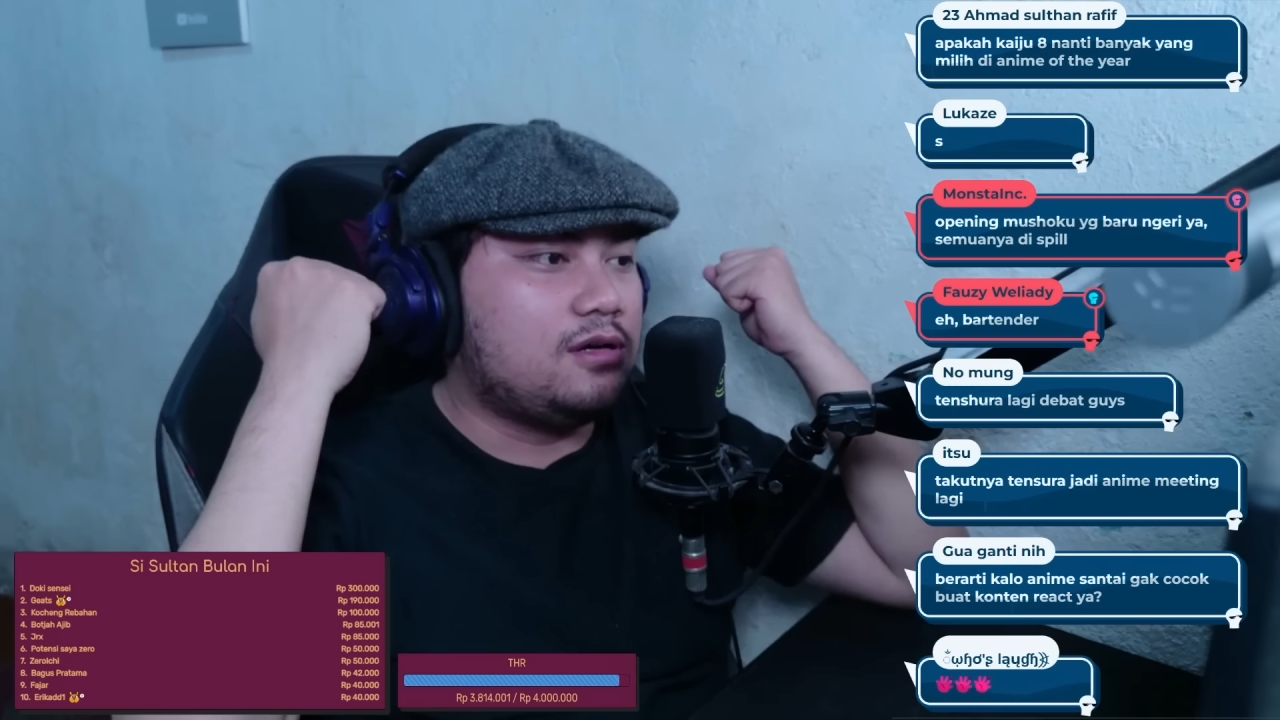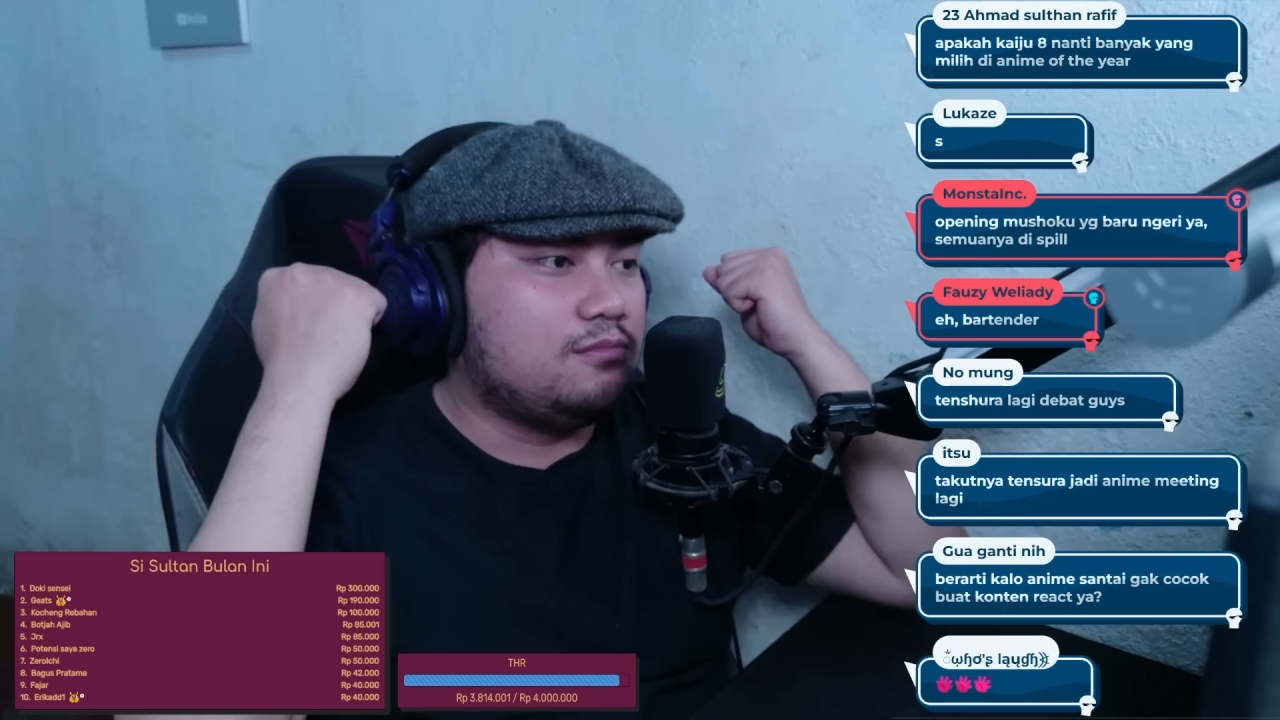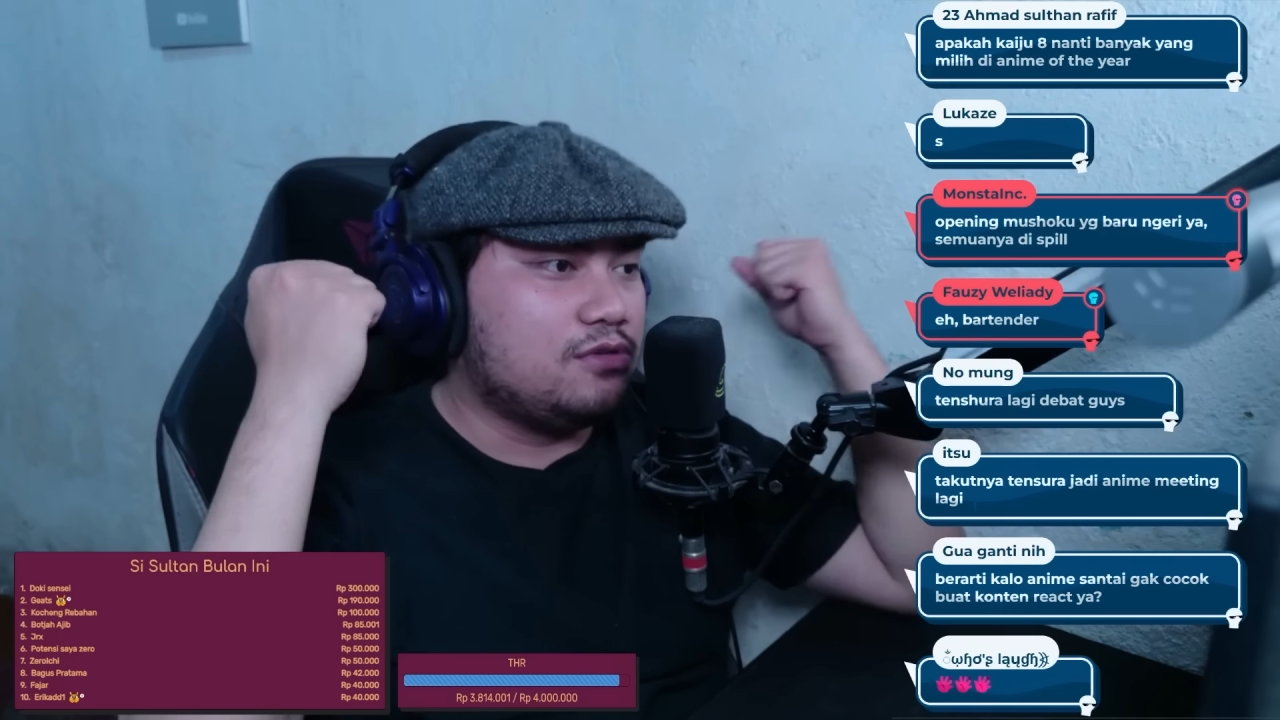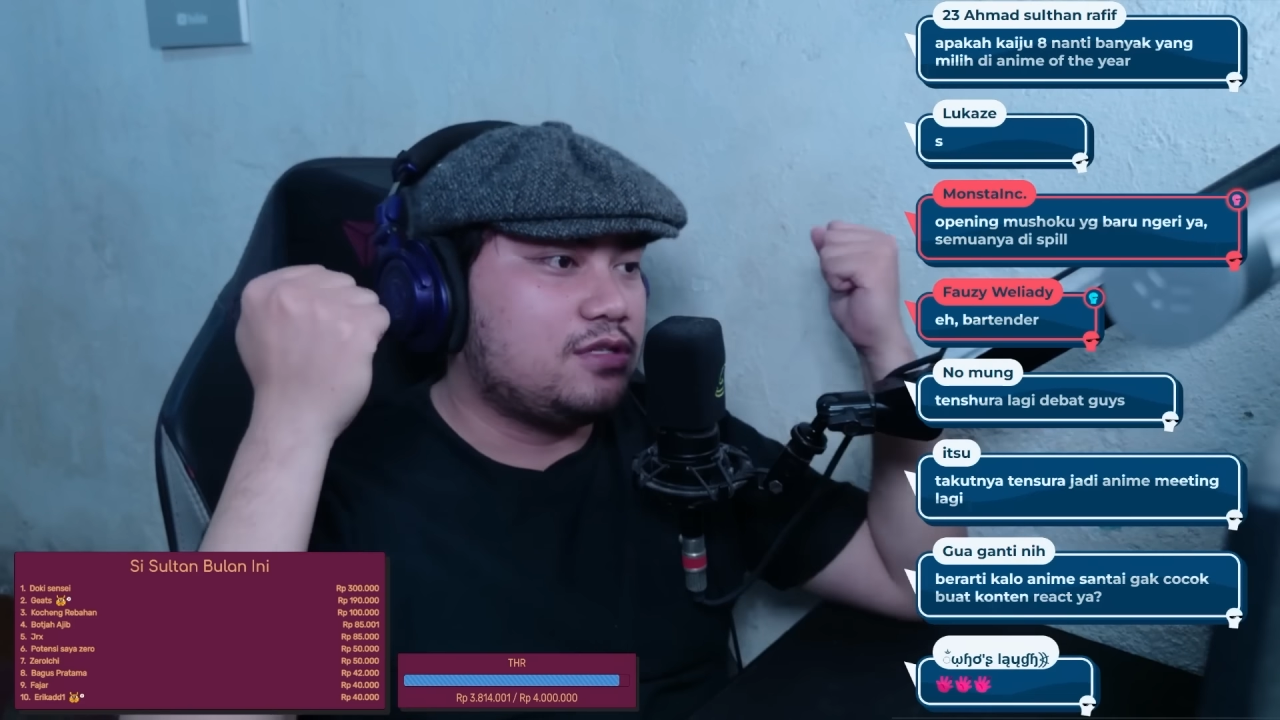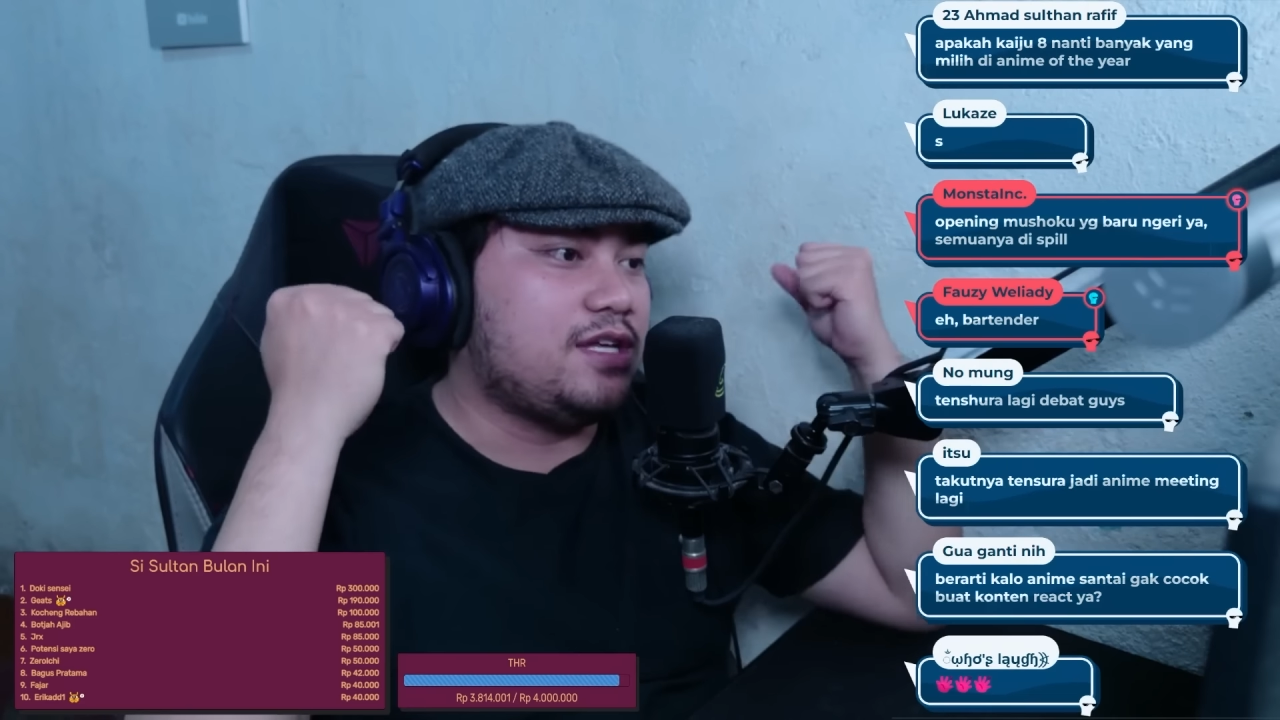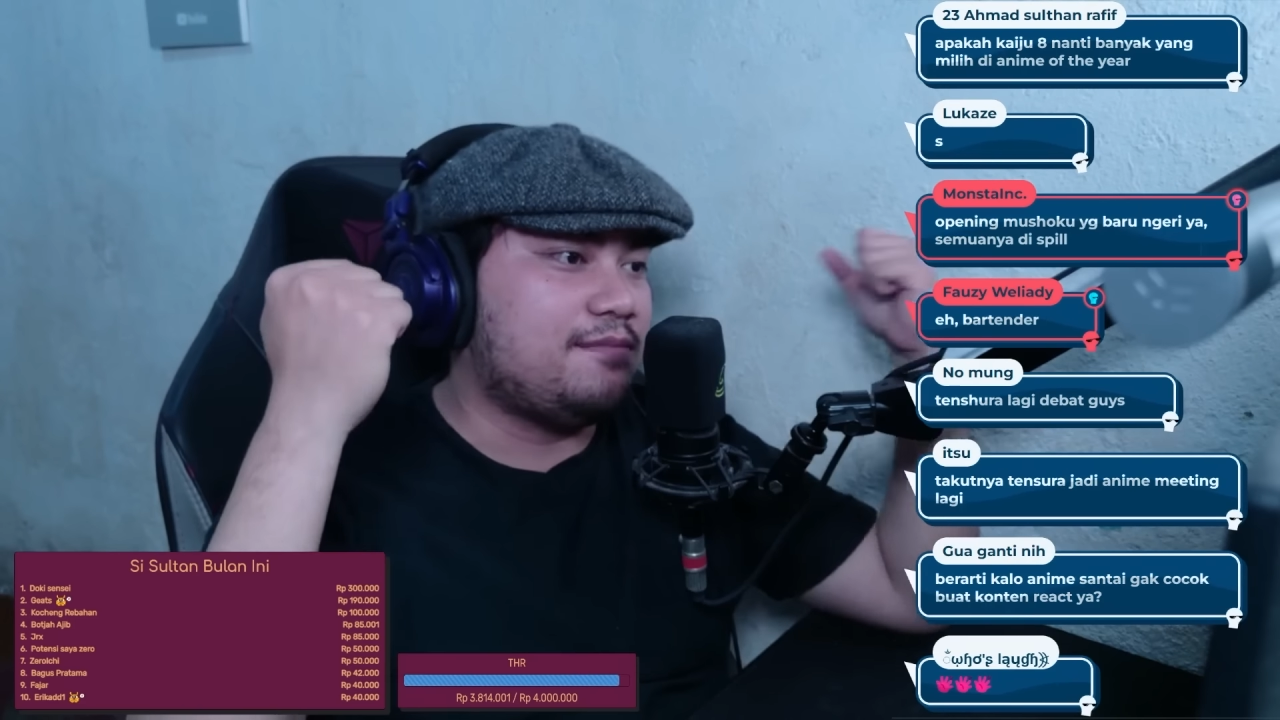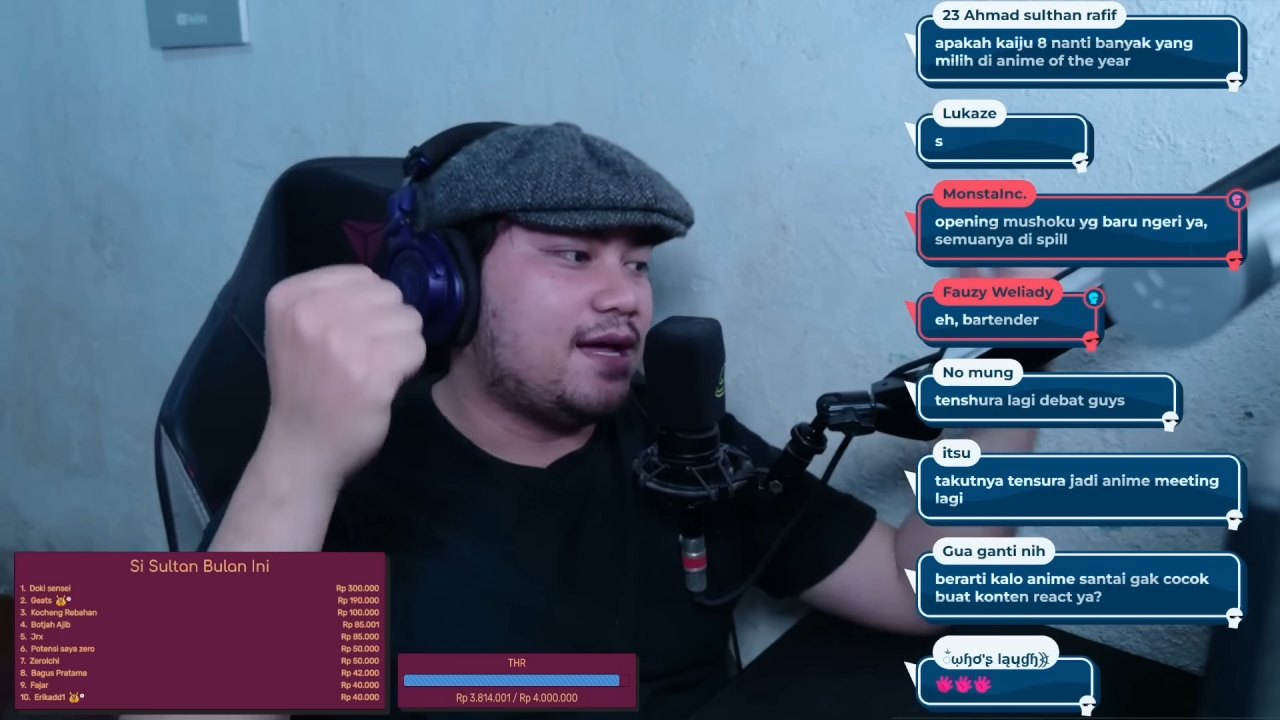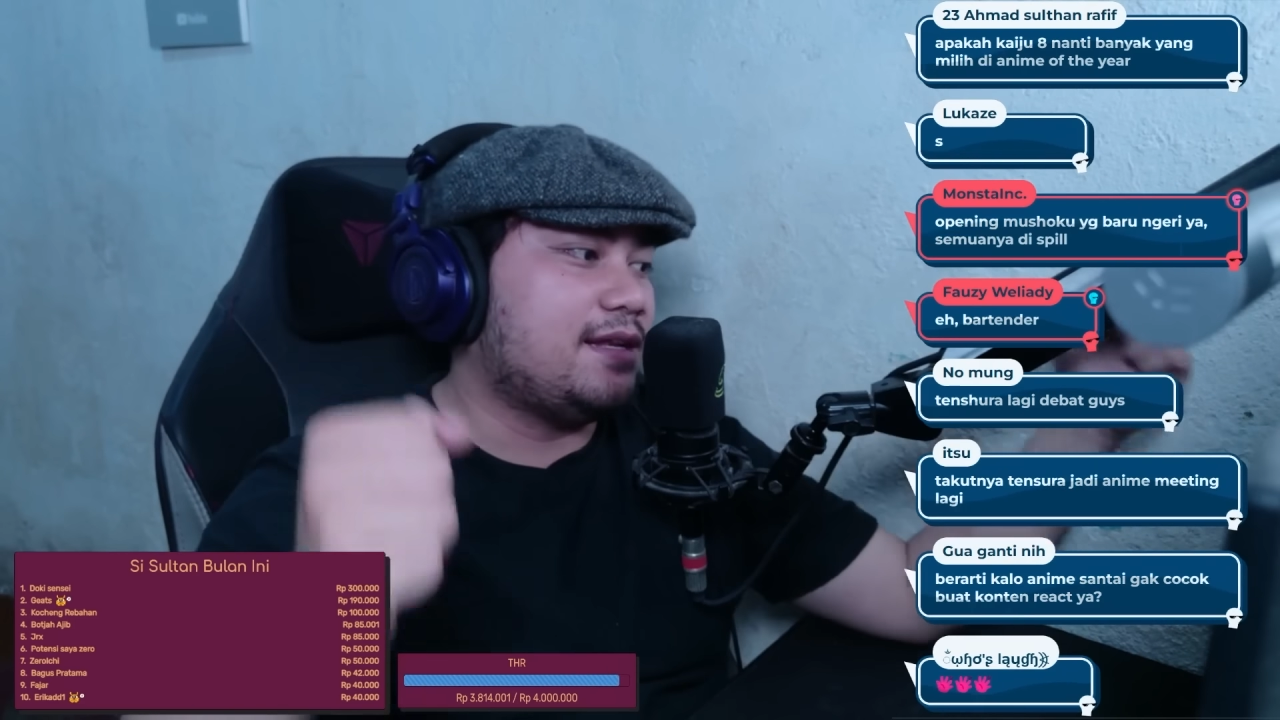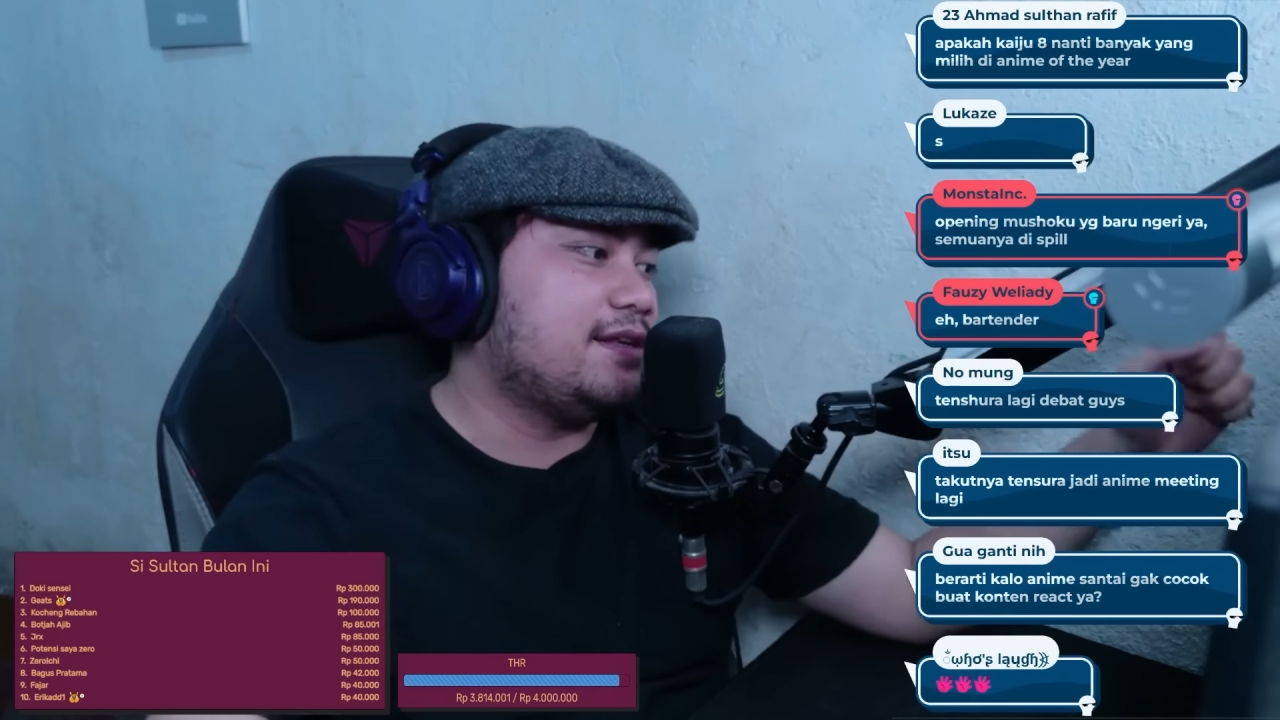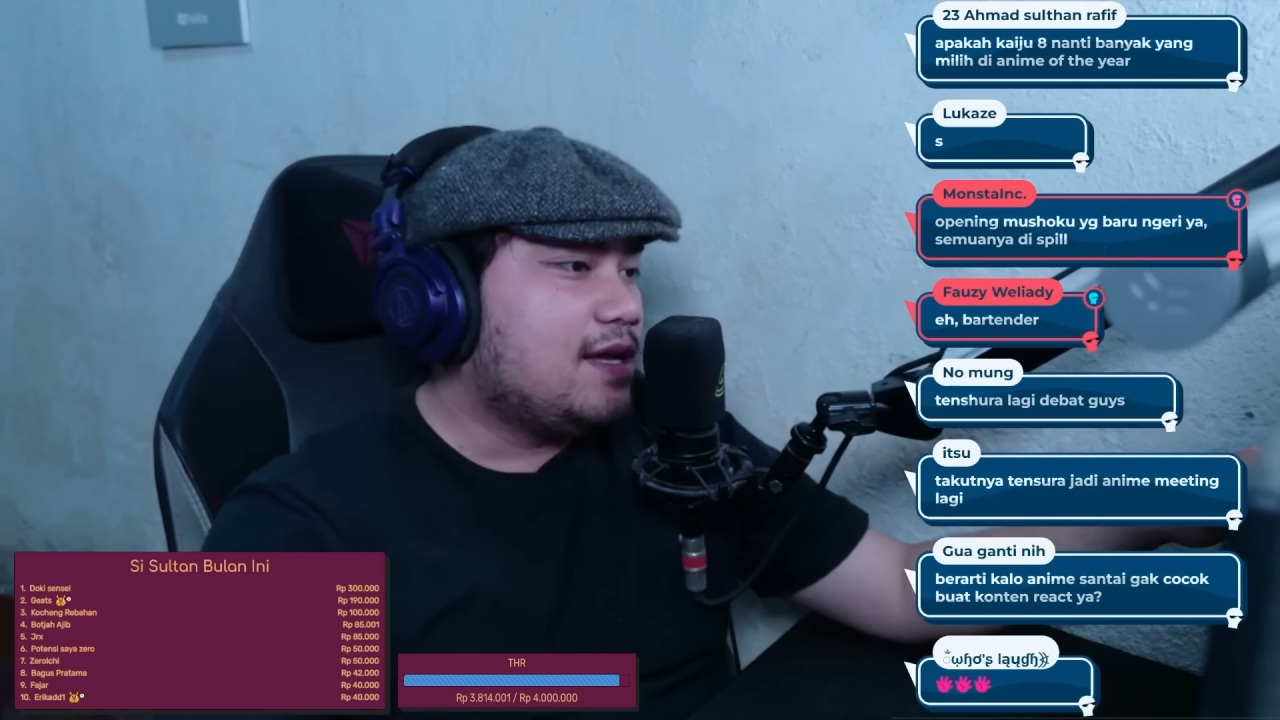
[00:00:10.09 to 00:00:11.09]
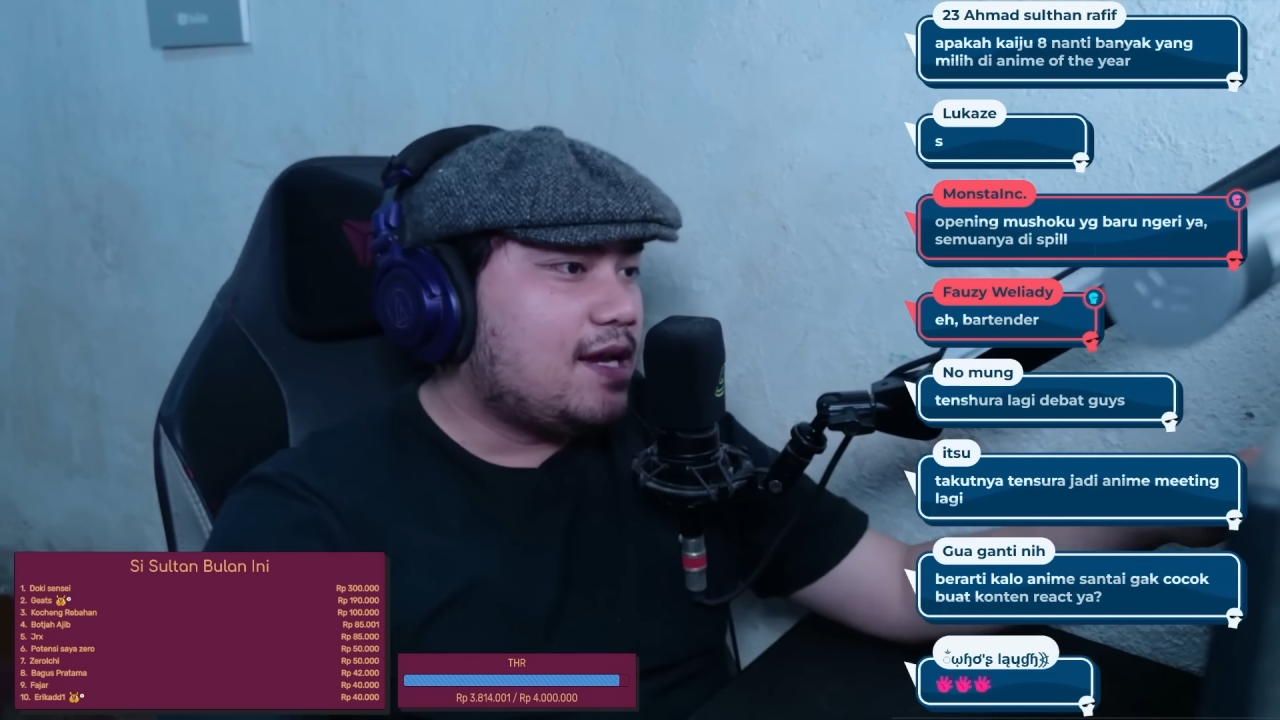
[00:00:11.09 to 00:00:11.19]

musiman